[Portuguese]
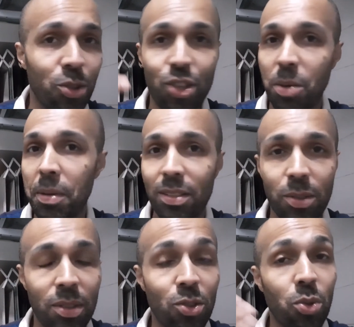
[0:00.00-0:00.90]
já começa outra,
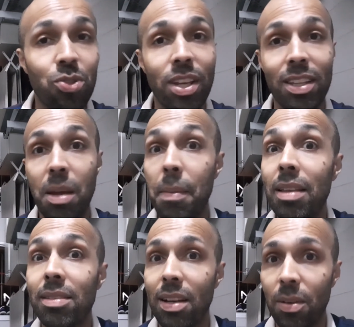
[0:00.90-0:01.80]
então você consegue dar
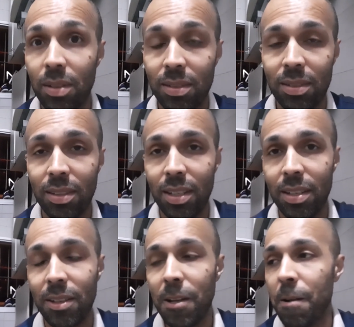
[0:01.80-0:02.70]
mais aulas, né?